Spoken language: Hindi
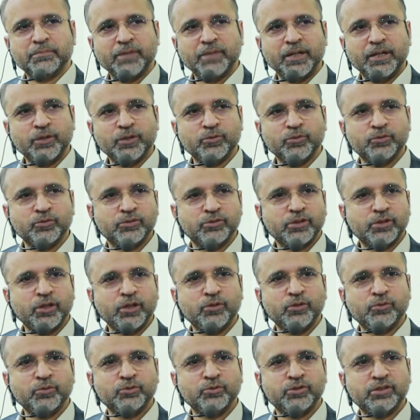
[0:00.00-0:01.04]
यानी उसके
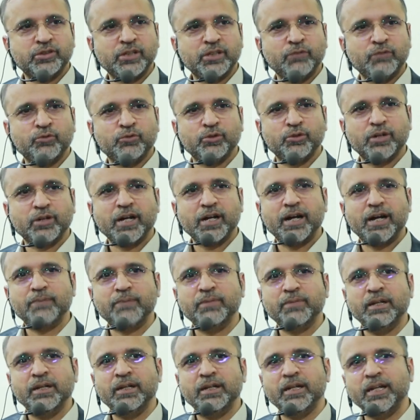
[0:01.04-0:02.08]
उससे वो
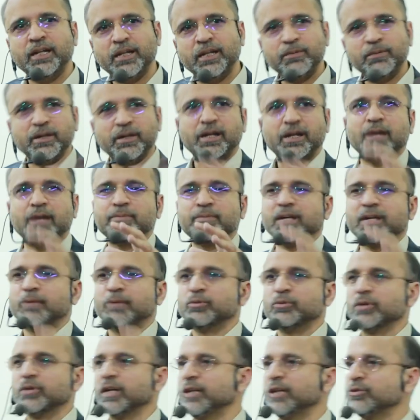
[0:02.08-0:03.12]
काम लेने में कामयाब
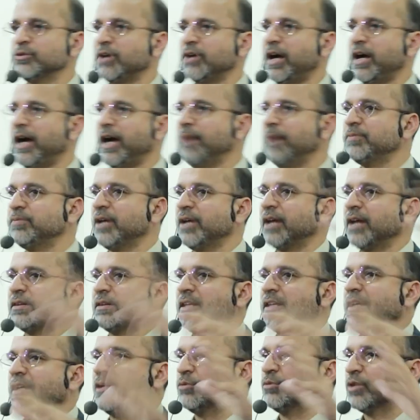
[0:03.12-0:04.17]
हो गए हैं जो आप
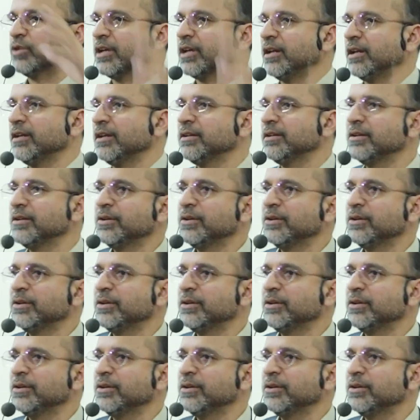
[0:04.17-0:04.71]
चाहते हैं कि वो करें